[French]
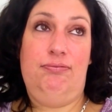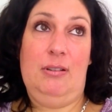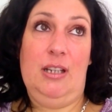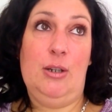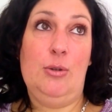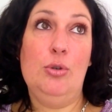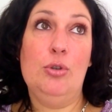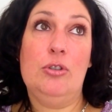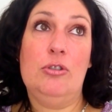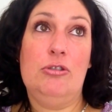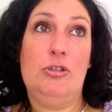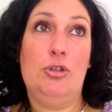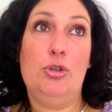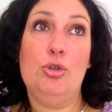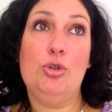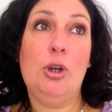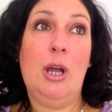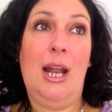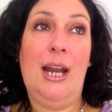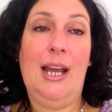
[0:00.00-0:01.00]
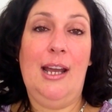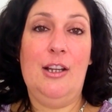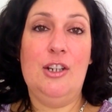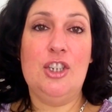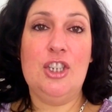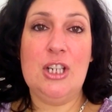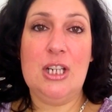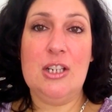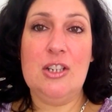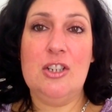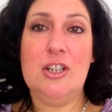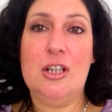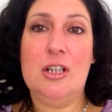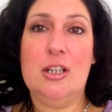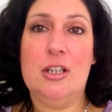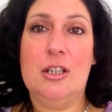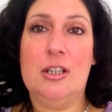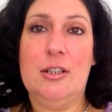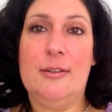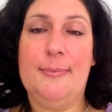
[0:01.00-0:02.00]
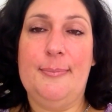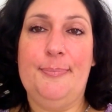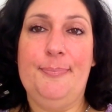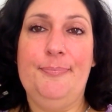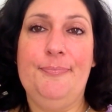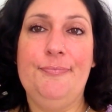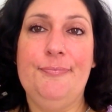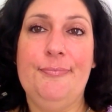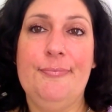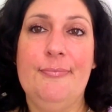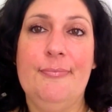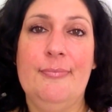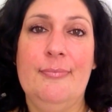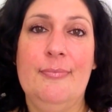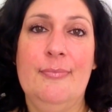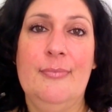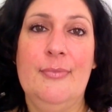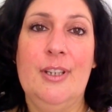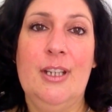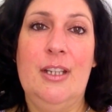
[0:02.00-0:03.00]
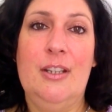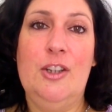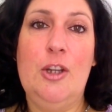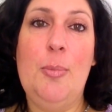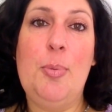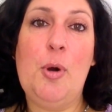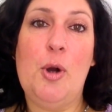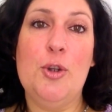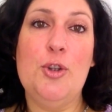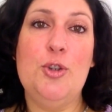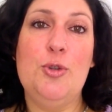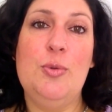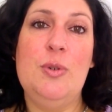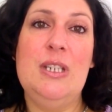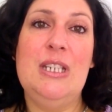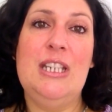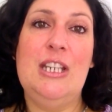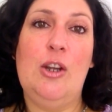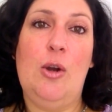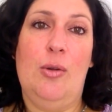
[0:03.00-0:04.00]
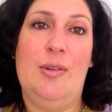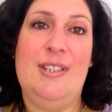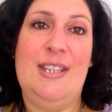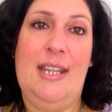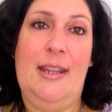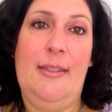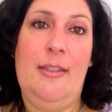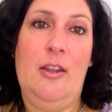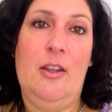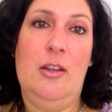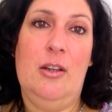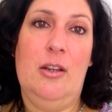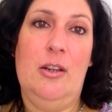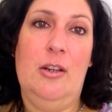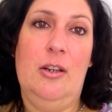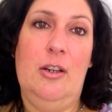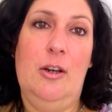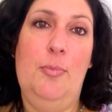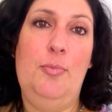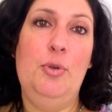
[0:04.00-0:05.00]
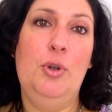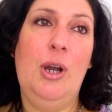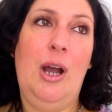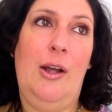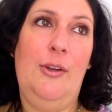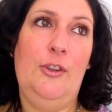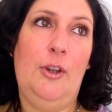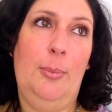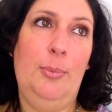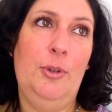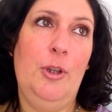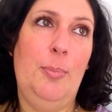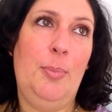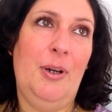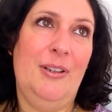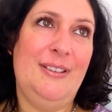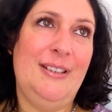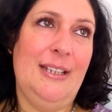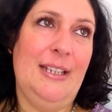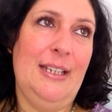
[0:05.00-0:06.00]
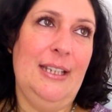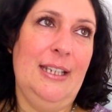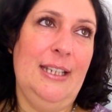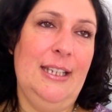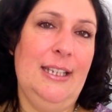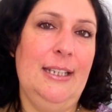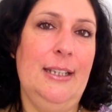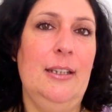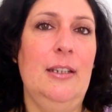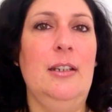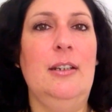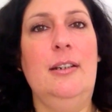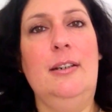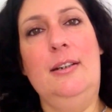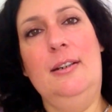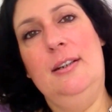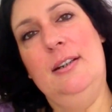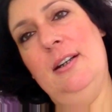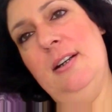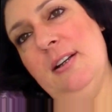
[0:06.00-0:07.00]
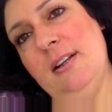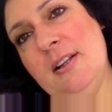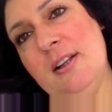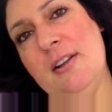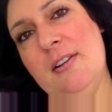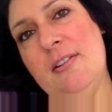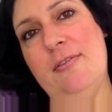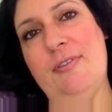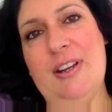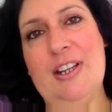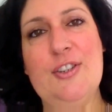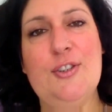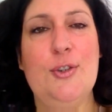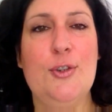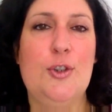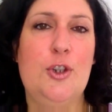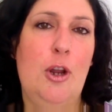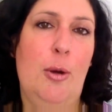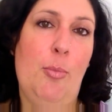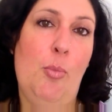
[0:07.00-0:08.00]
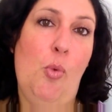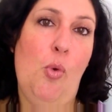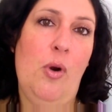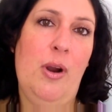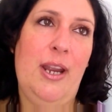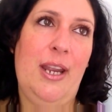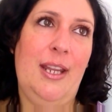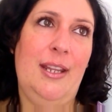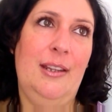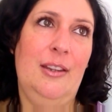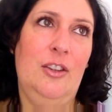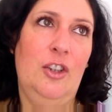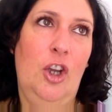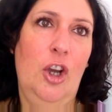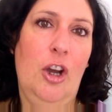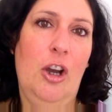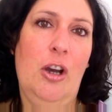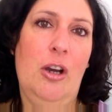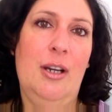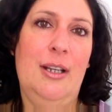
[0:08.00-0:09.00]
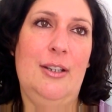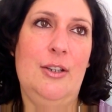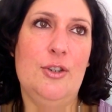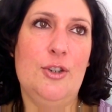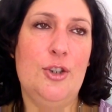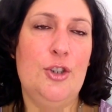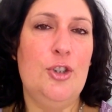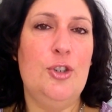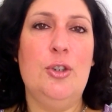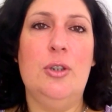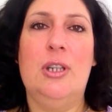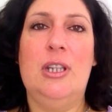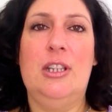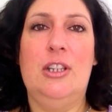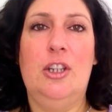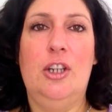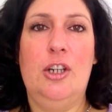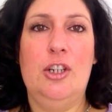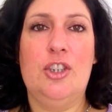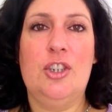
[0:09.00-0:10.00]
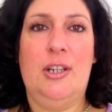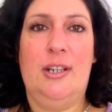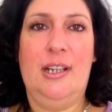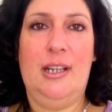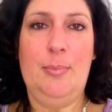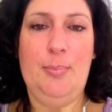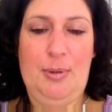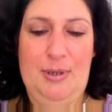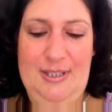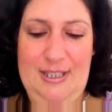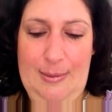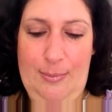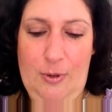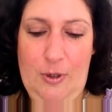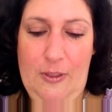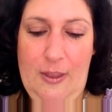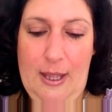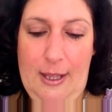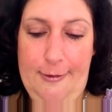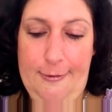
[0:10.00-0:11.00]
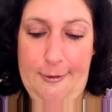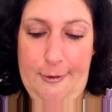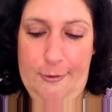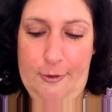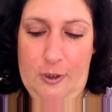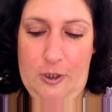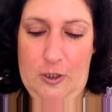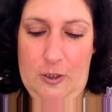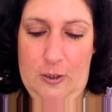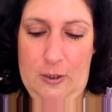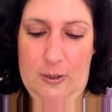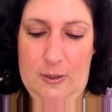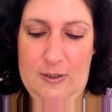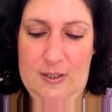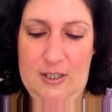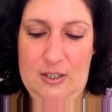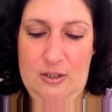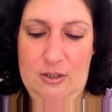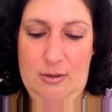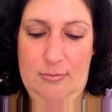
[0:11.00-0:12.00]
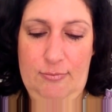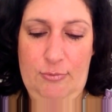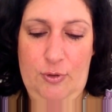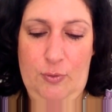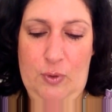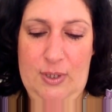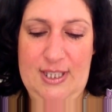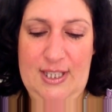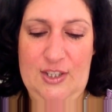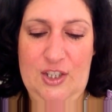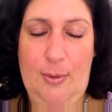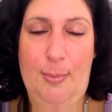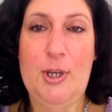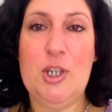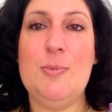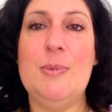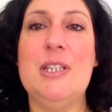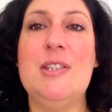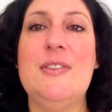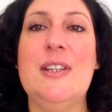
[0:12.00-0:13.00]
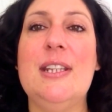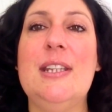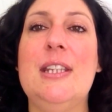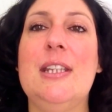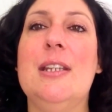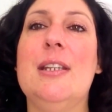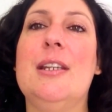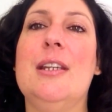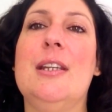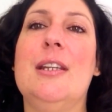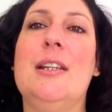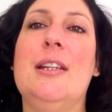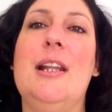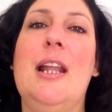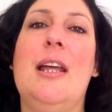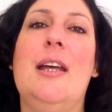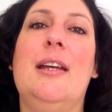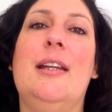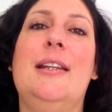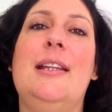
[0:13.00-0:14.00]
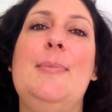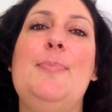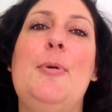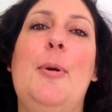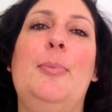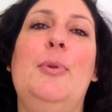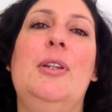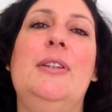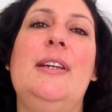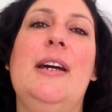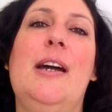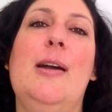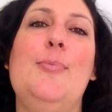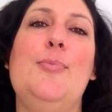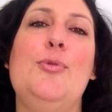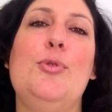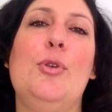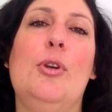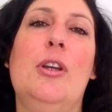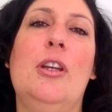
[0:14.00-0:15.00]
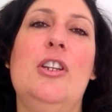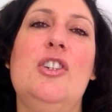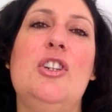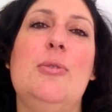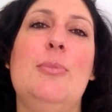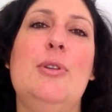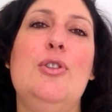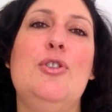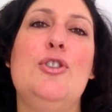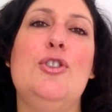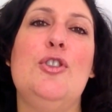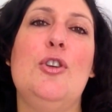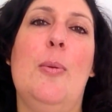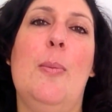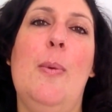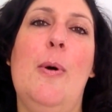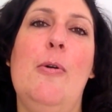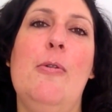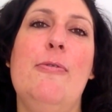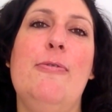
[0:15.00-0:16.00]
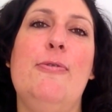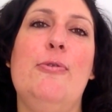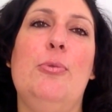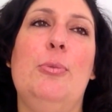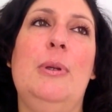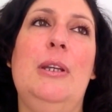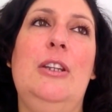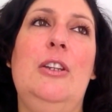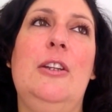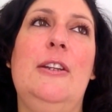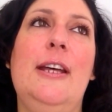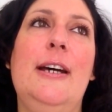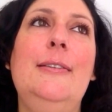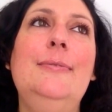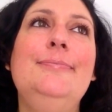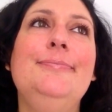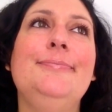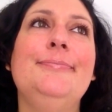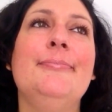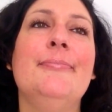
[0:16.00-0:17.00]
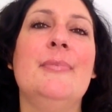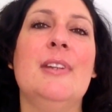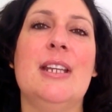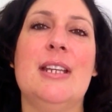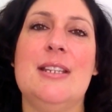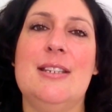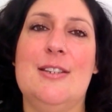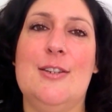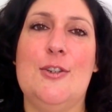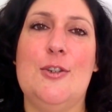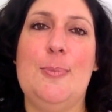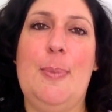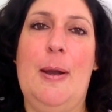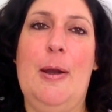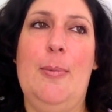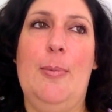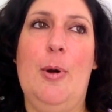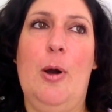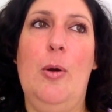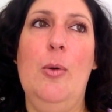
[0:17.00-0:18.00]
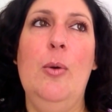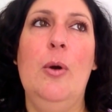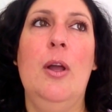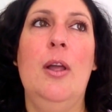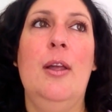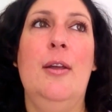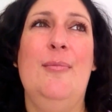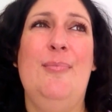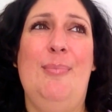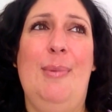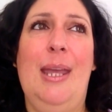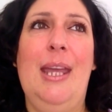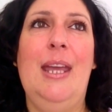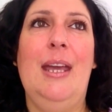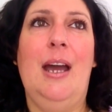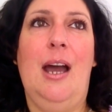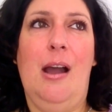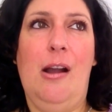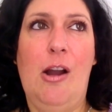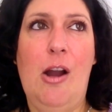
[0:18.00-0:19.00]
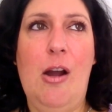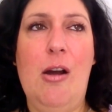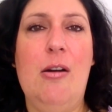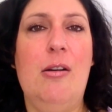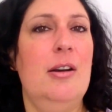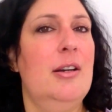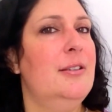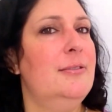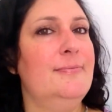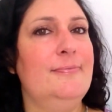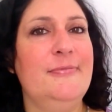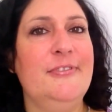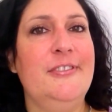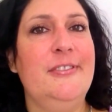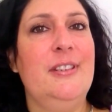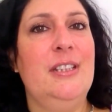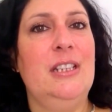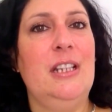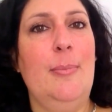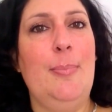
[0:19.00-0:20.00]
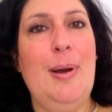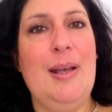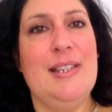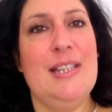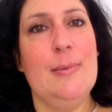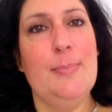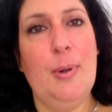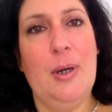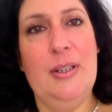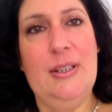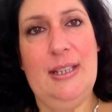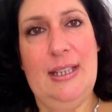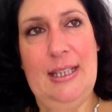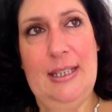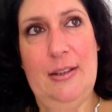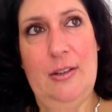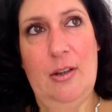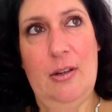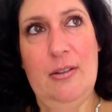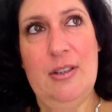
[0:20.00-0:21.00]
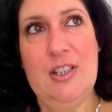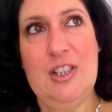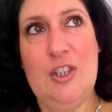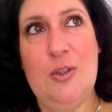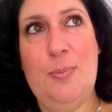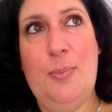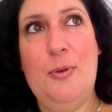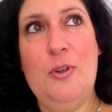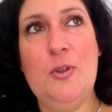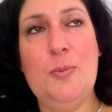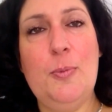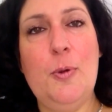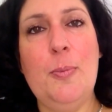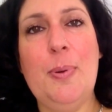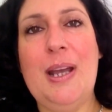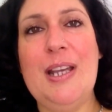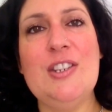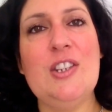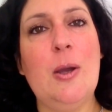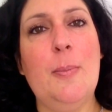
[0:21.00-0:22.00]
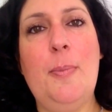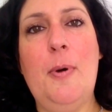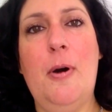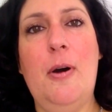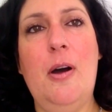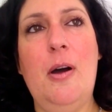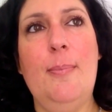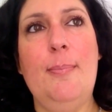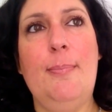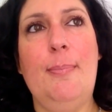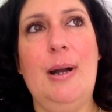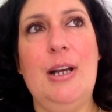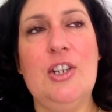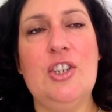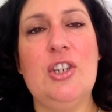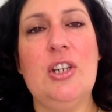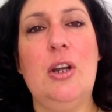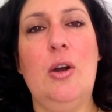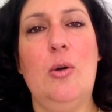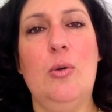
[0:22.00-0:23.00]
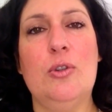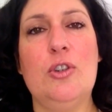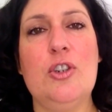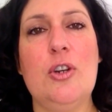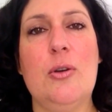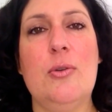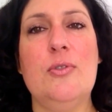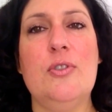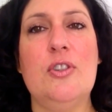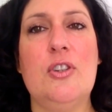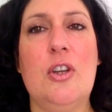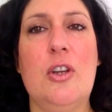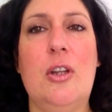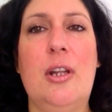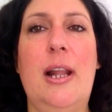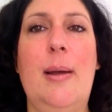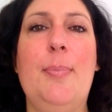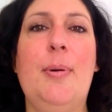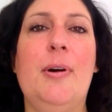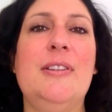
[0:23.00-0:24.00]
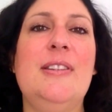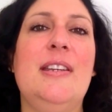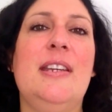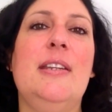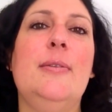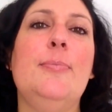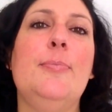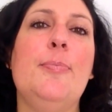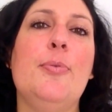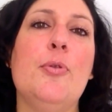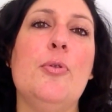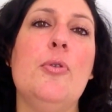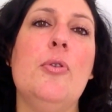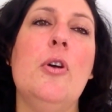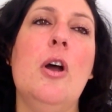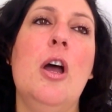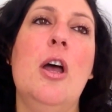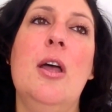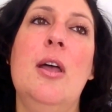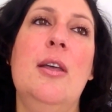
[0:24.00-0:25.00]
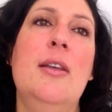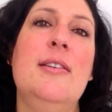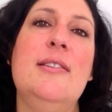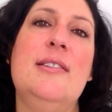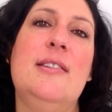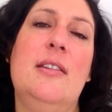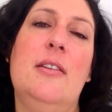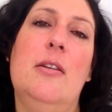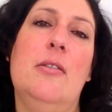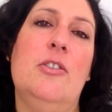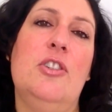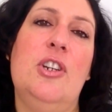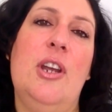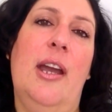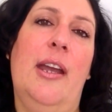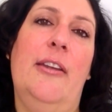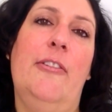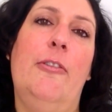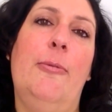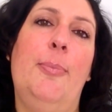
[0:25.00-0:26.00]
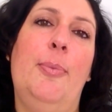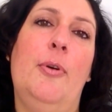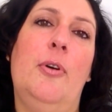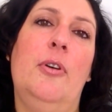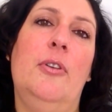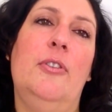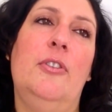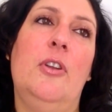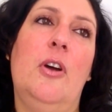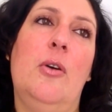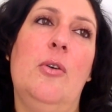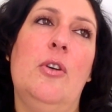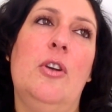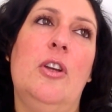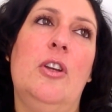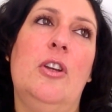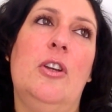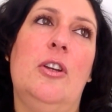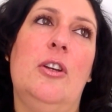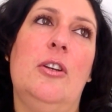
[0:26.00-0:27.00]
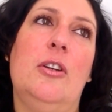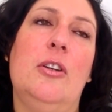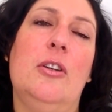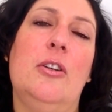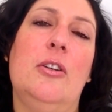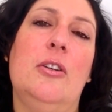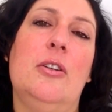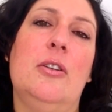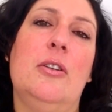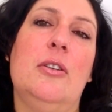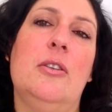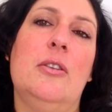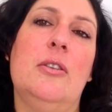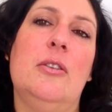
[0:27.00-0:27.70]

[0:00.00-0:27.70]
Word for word: écoute, je suis toujours à la recherche de, de produits qui contiennent le plus grand nombre de protéines versus le moins de gras et de sucre et de cochonnerie possible dedans. Donc, euh, c'est ça. Tu vois, cette semaine, je me suis fait des, des pommes de terre en purée. J'ai mis du saumon fumé dedans. C'est super bon. Mais encore, il n'y a pas assez de protéines. Donc, je peux, je peux presque pas manger autre chose que de la protéine peu. Sinon, j'y arrive pas. Donc, euh,